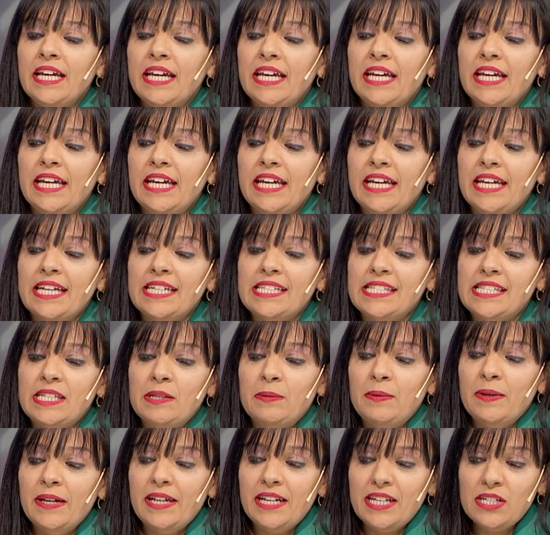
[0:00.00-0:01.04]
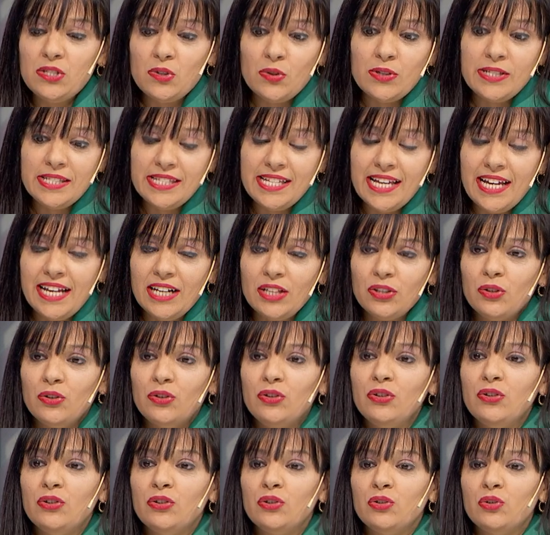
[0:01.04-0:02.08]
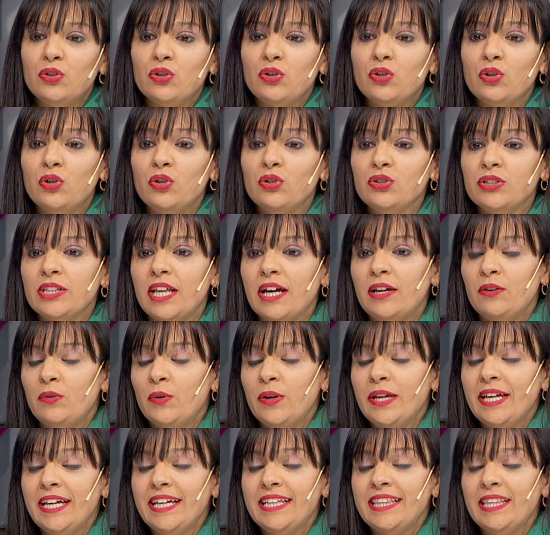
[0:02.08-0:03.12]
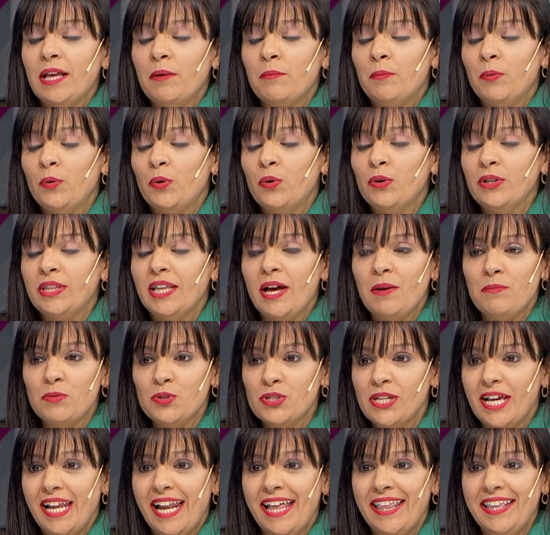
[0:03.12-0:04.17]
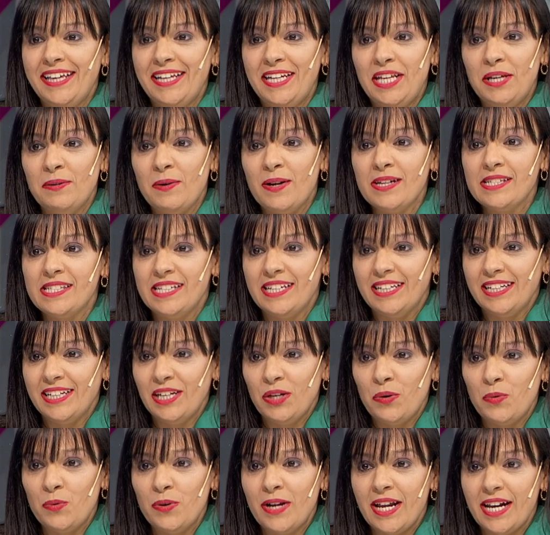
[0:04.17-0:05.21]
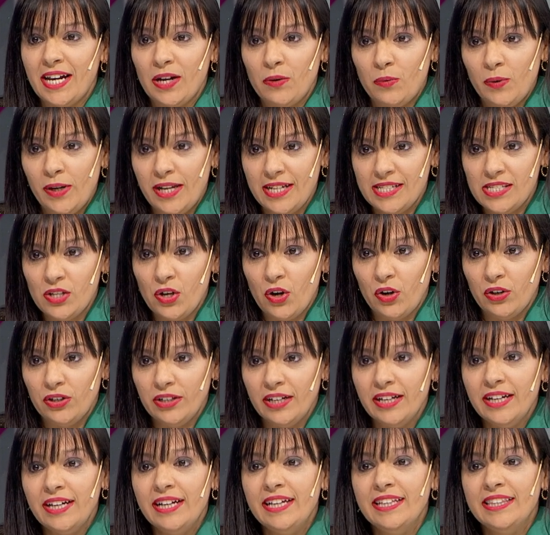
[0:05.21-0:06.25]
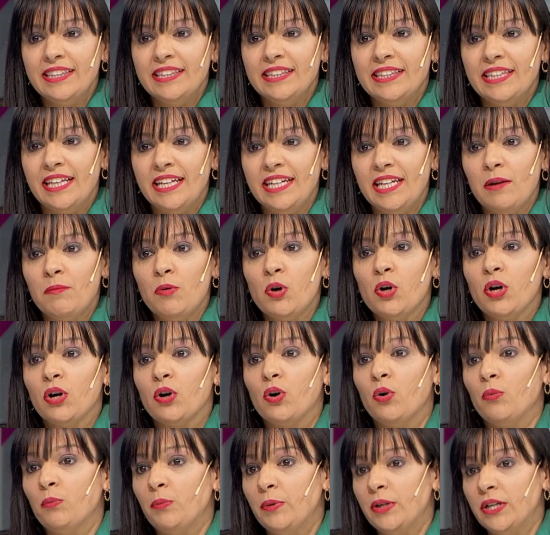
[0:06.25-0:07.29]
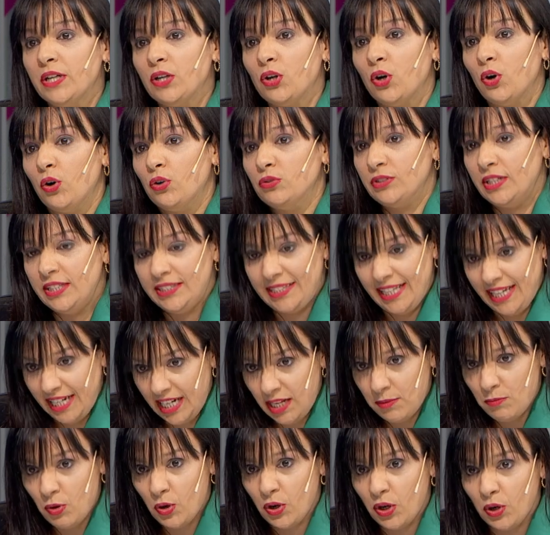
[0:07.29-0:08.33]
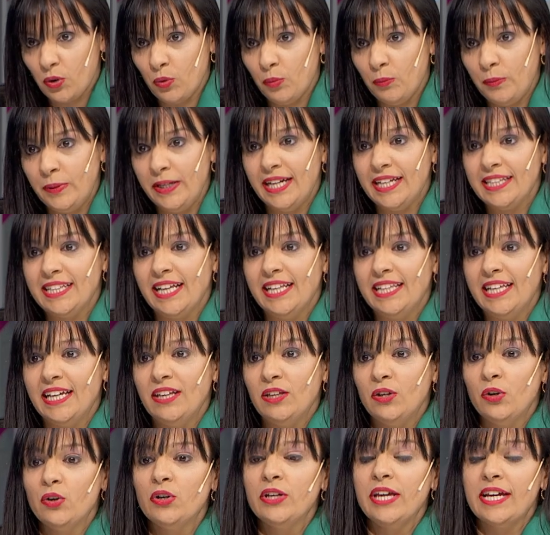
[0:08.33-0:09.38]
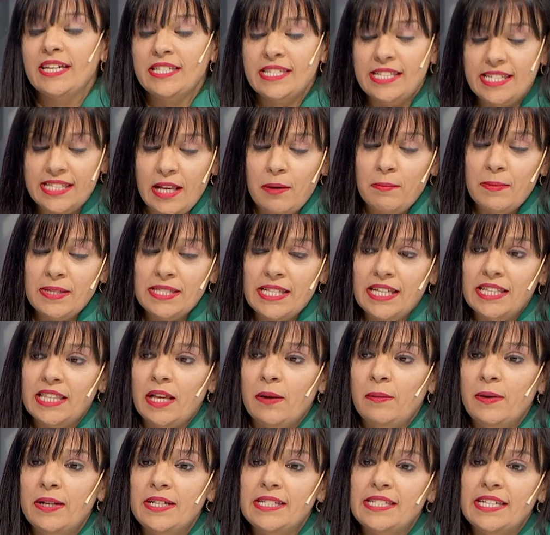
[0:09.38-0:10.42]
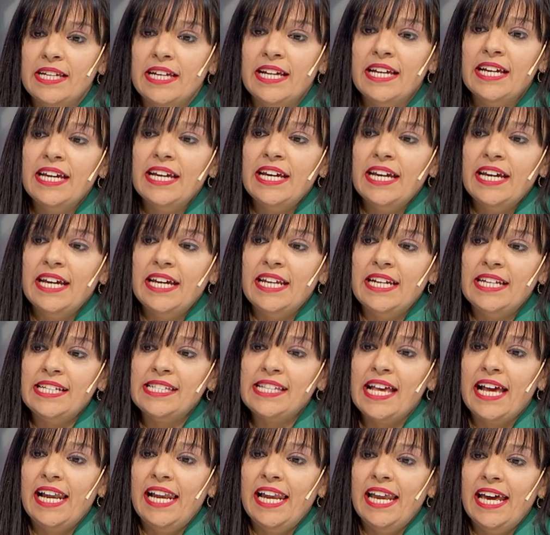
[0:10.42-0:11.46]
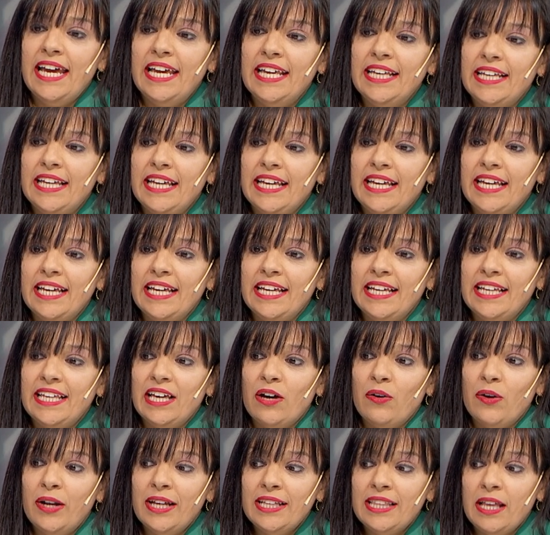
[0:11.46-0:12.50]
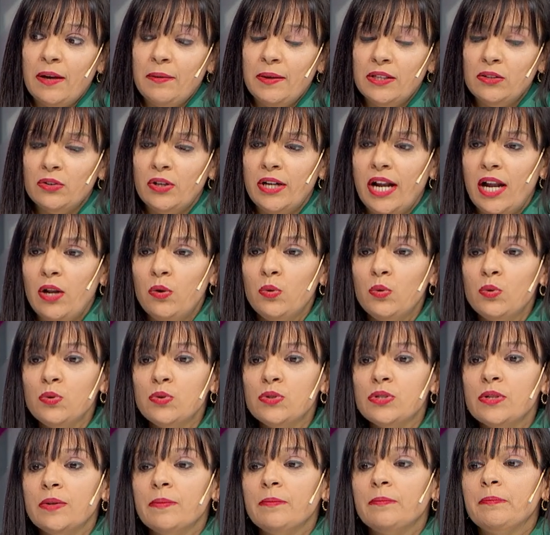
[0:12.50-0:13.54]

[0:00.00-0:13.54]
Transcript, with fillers: Eh, si bien eso es cierto, no, no es que tampoco estábamos a la deriva sin ninguna regulación teníamos que cumplir con, y tenemos que cumplir hasta el día de hoy, así también se establece en esa ley que, ahora está viendo la luz,